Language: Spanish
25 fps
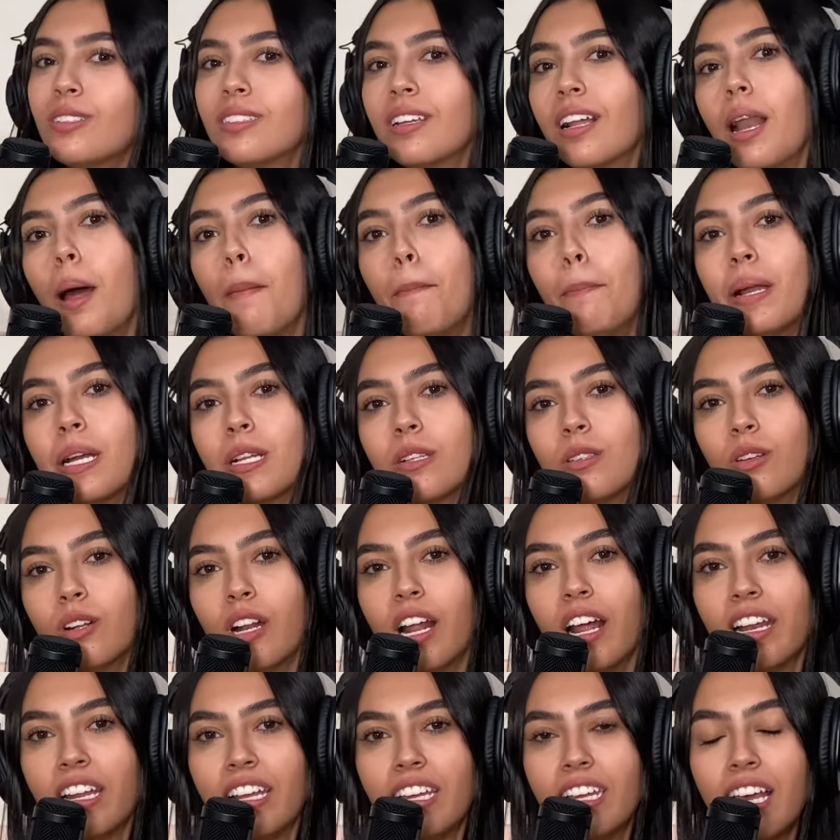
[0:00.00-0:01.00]
de la
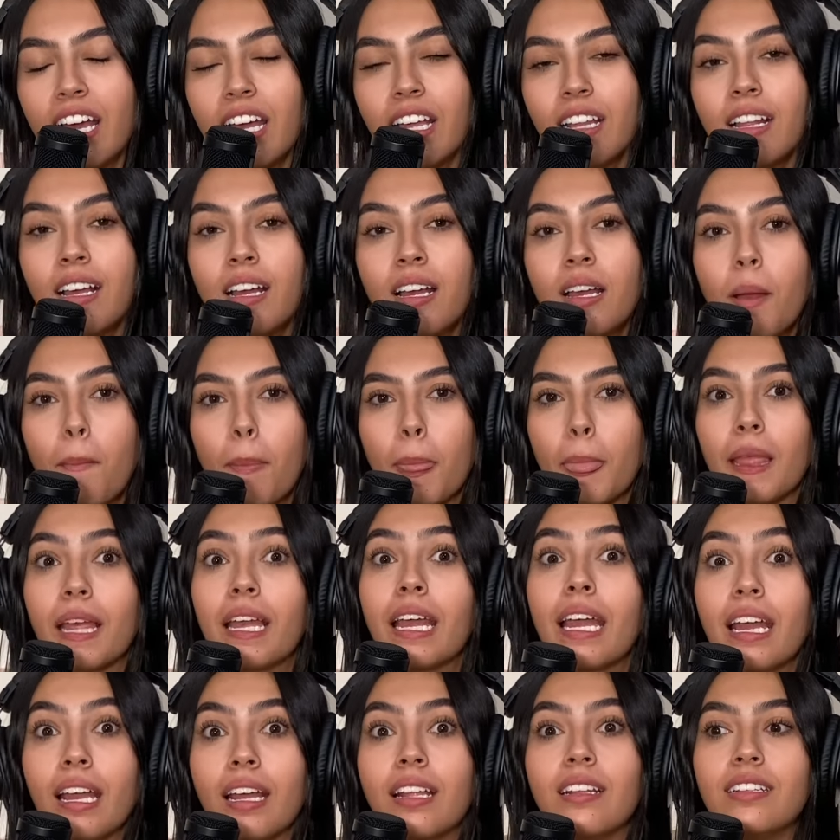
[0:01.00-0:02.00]
personalidad
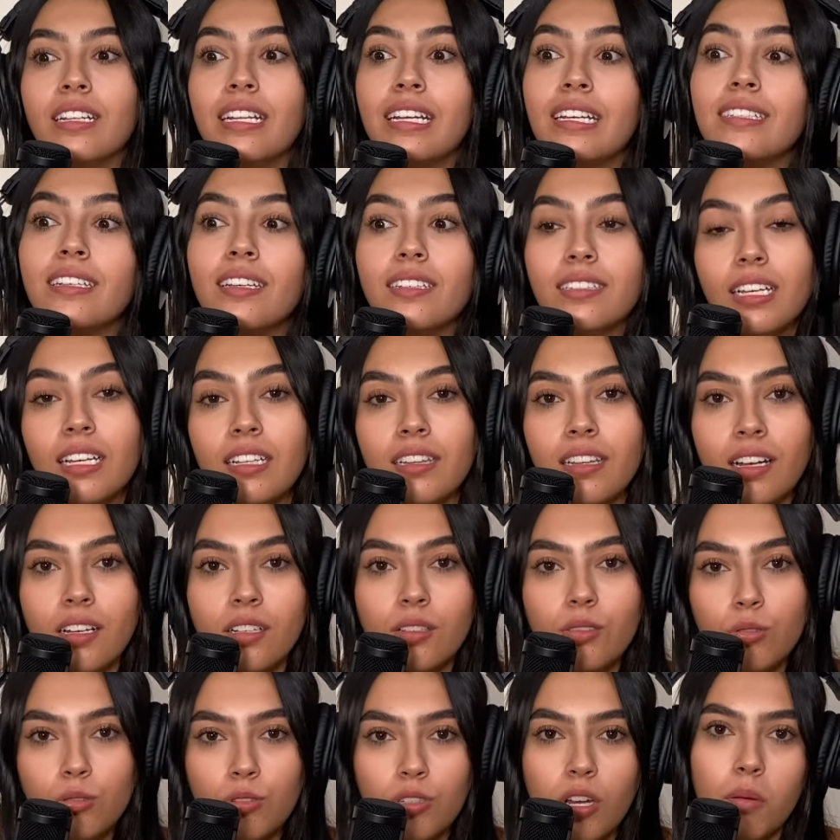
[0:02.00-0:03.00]
que necesitan
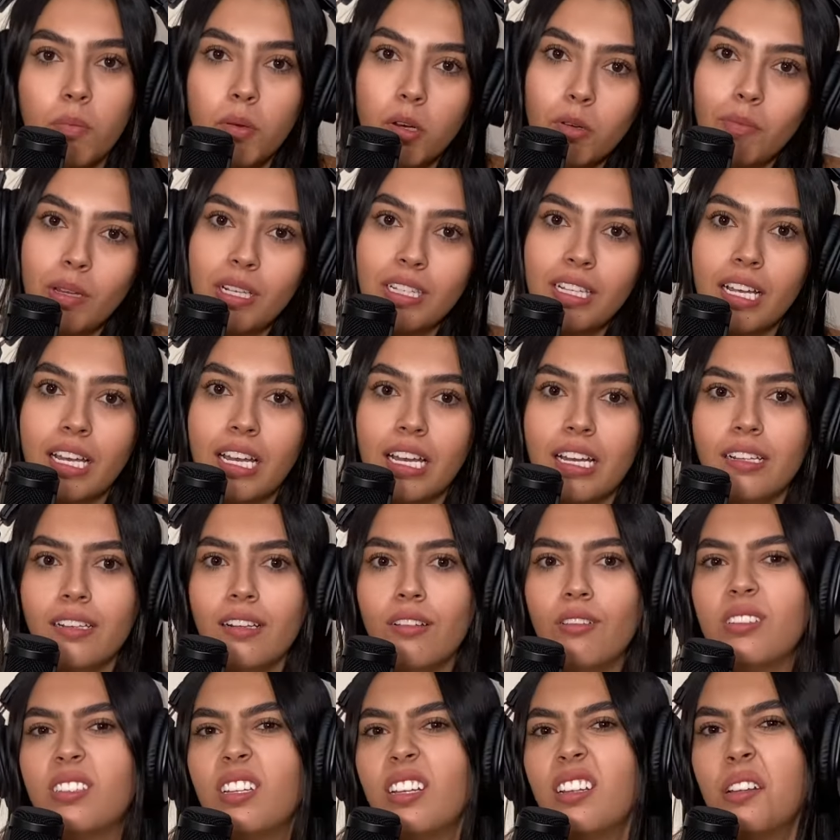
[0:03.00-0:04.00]
escuchar por más de que
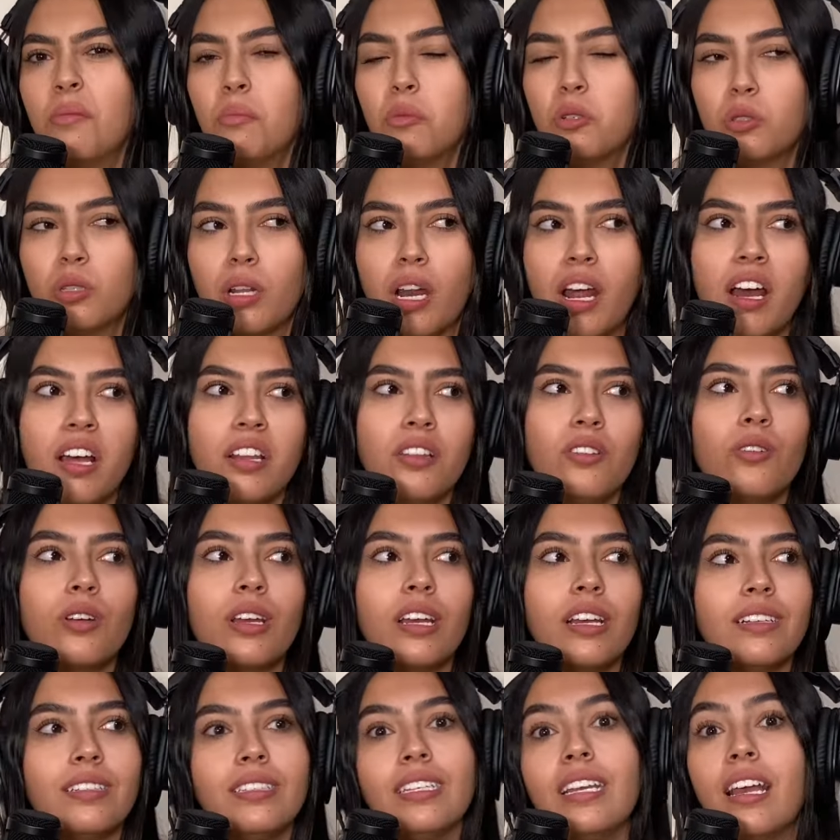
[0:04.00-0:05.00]
lo estén demostrando,
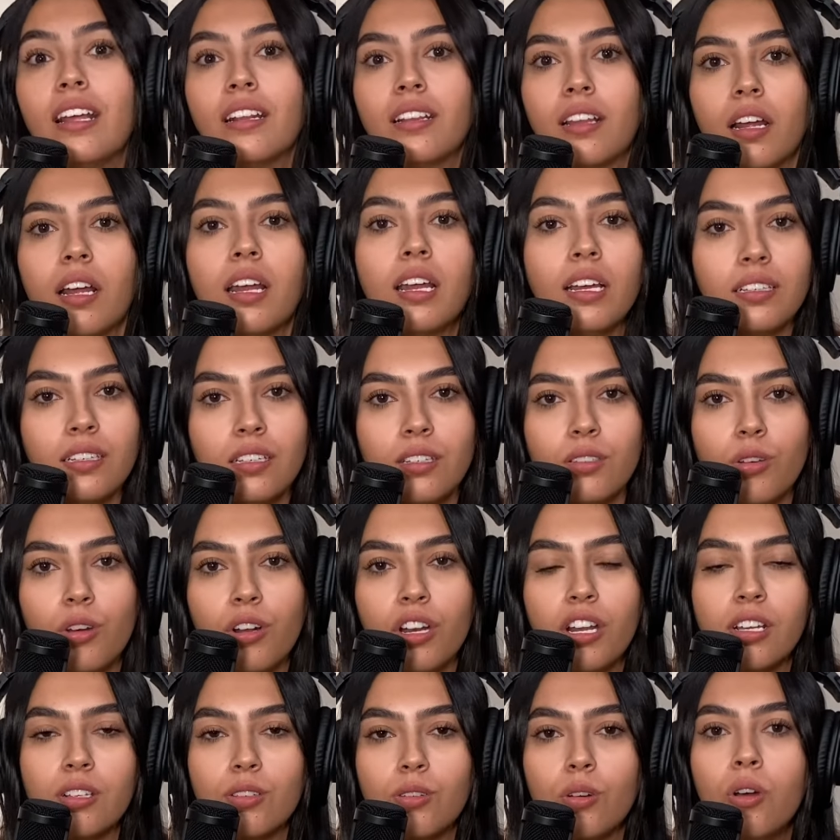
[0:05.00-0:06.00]
que sientan que sí son
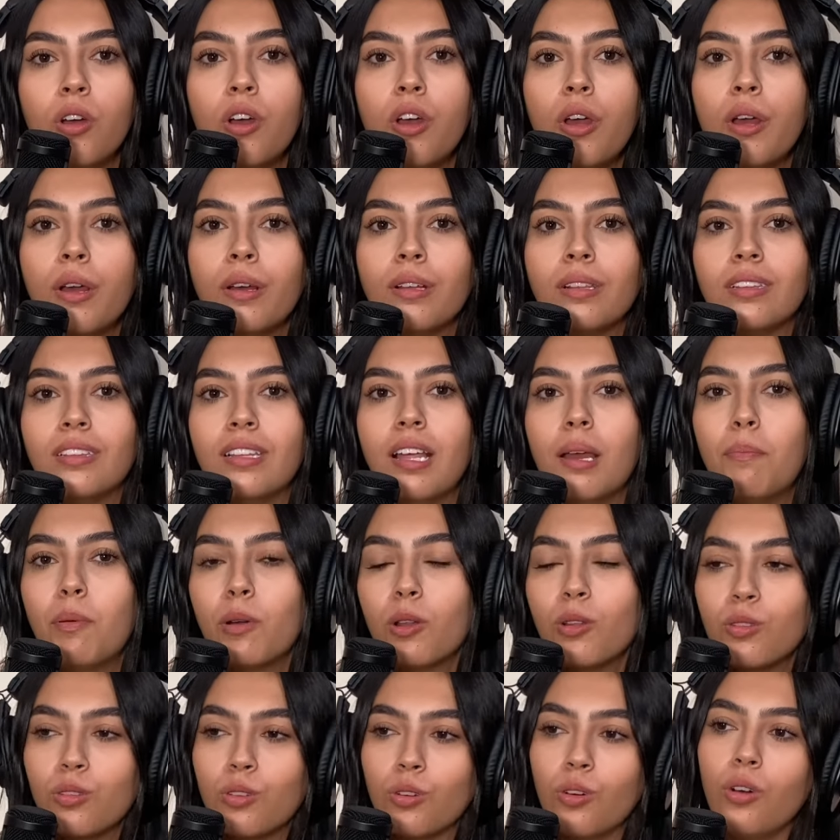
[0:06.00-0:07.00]
eso, de
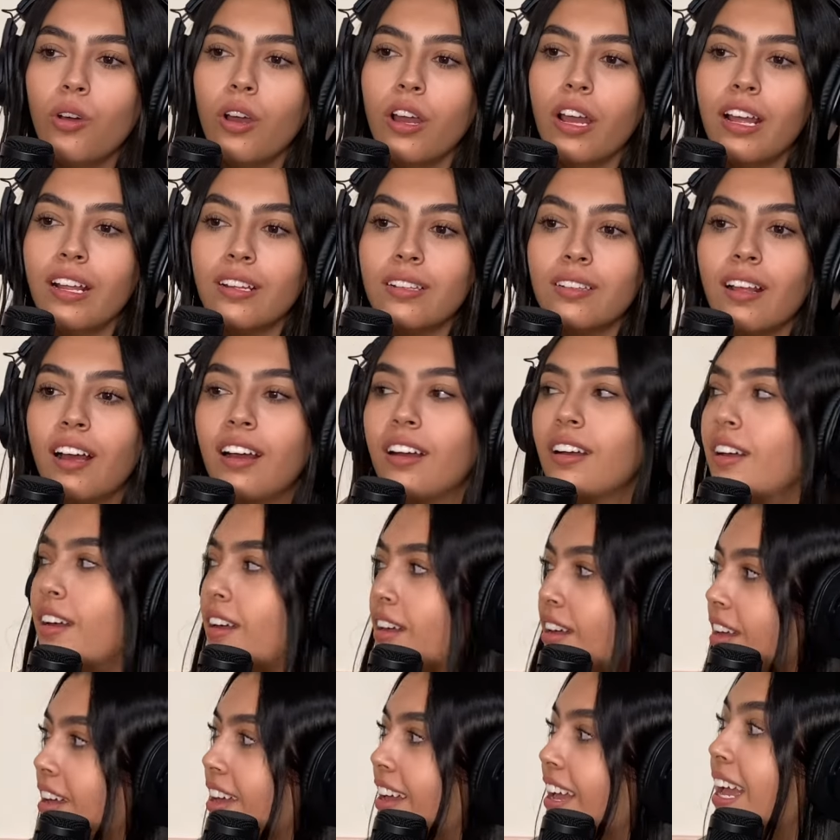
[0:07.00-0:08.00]
pronto es, una
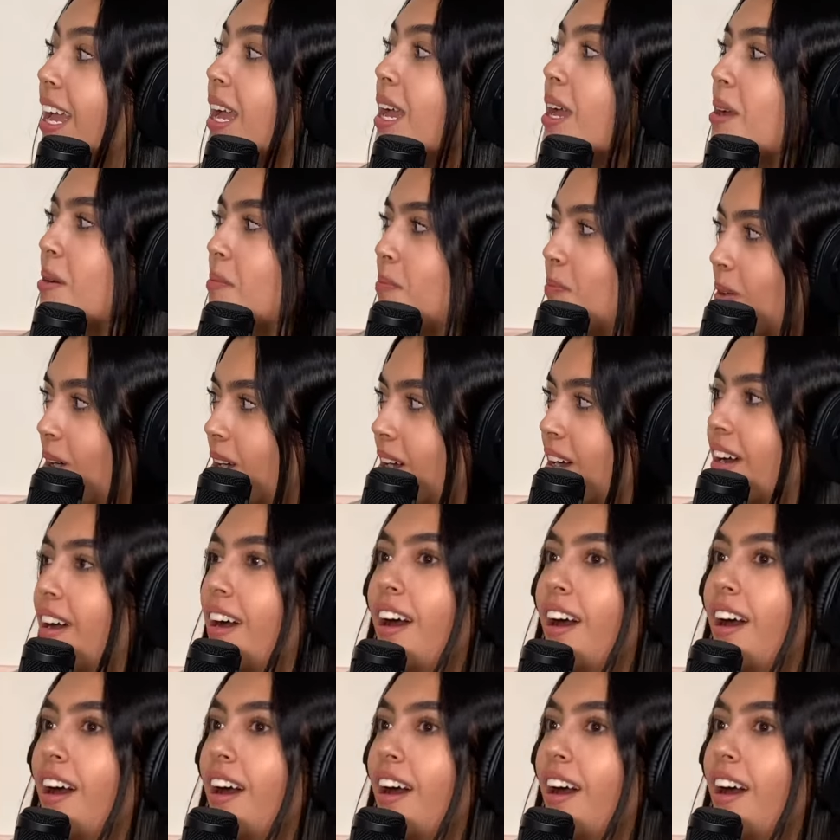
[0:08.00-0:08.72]
reafirmación.